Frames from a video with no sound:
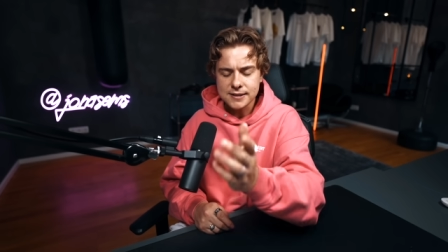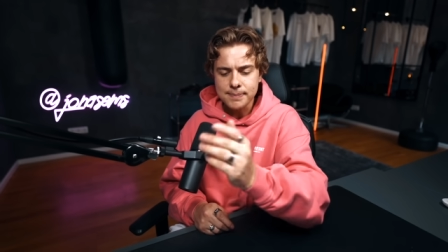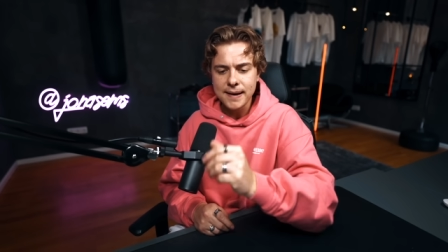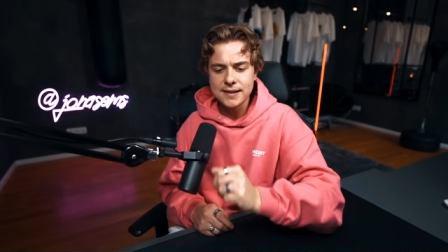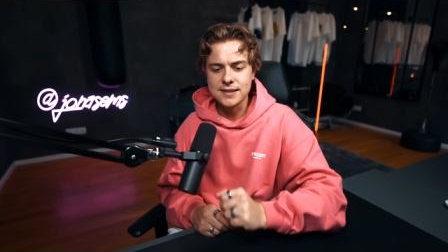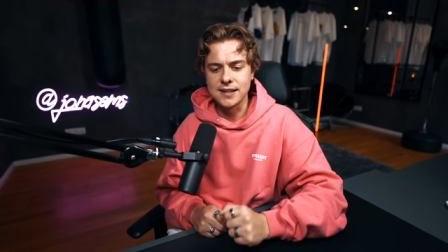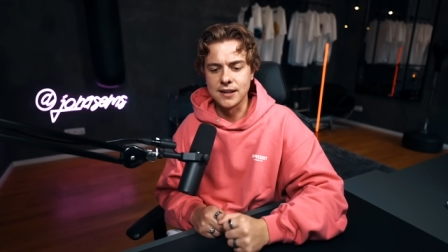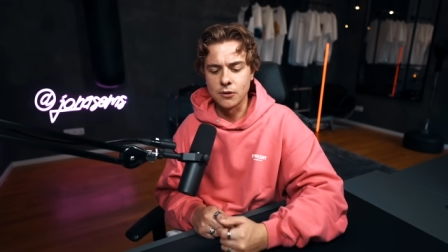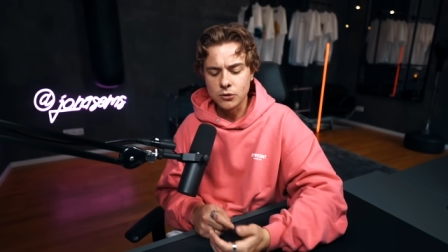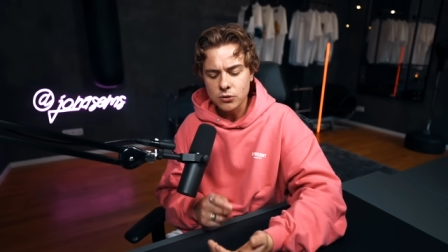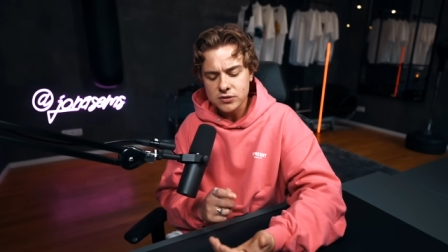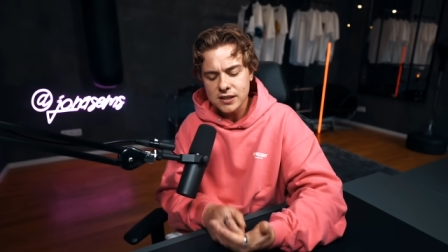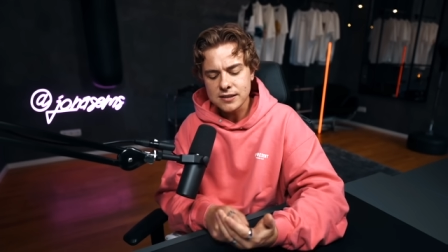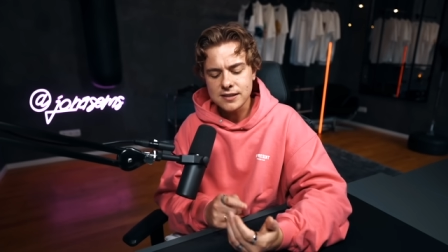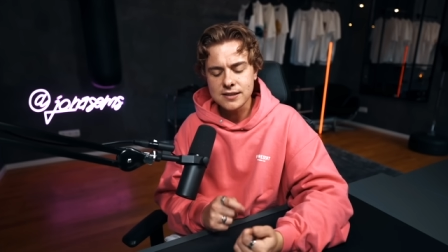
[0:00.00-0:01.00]
als Mädchen und du
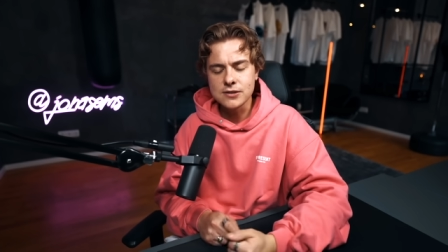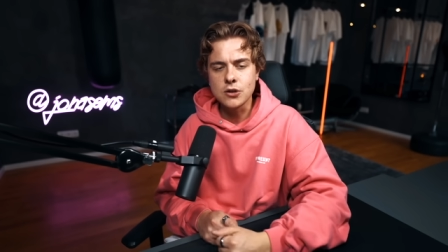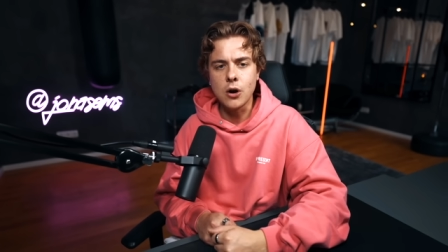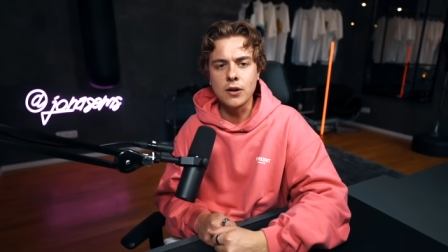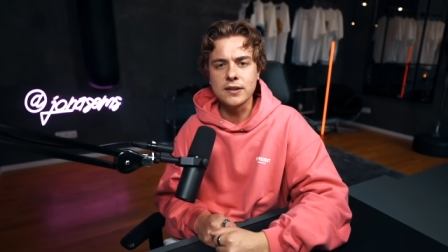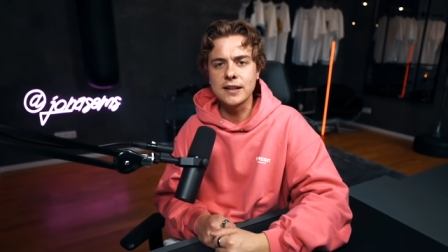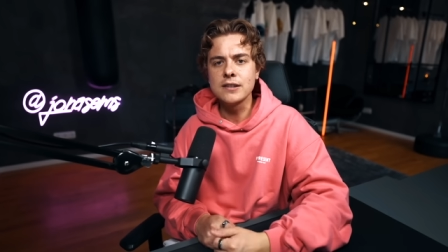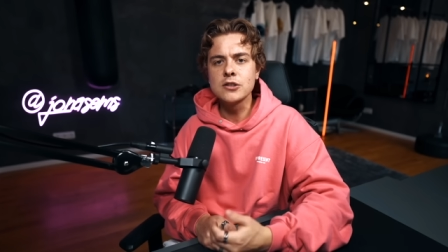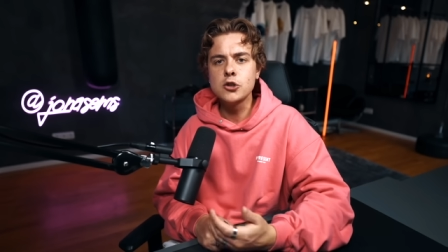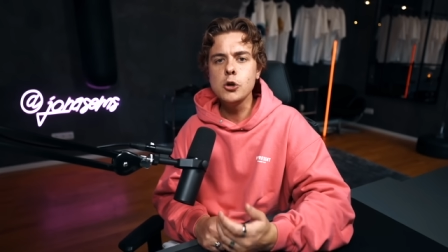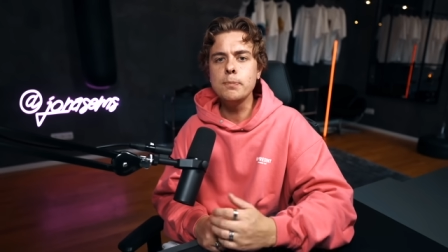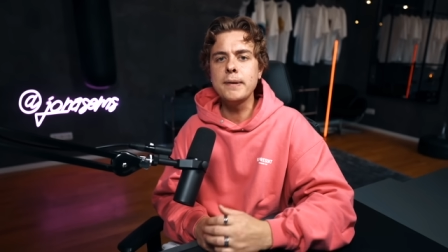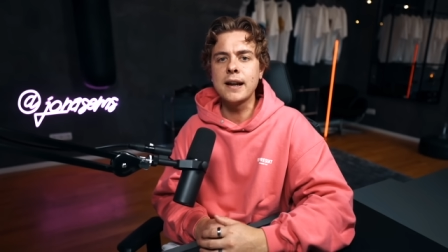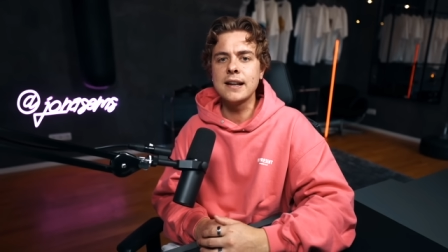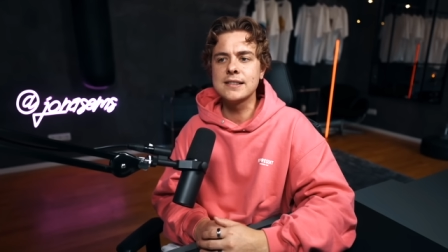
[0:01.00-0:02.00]
siehst diesen Content, ein
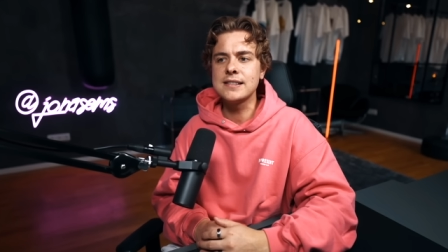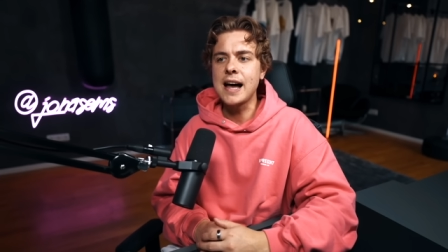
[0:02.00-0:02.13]
Typ, der dir